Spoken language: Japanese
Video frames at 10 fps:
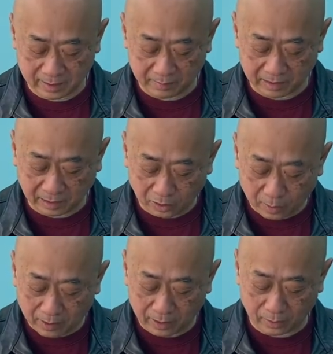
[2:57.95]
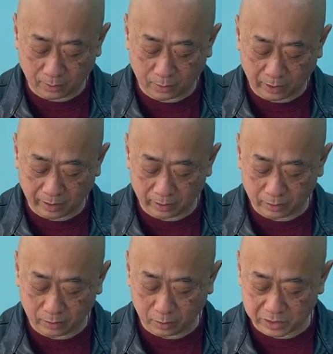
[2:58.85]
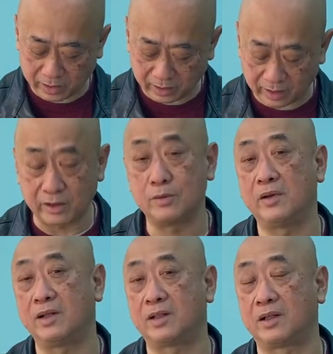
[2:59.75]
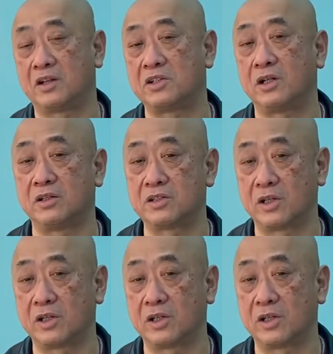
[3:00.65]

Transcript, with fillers: まあ、例えばあのこれ当時かなり有名になった話なんですけ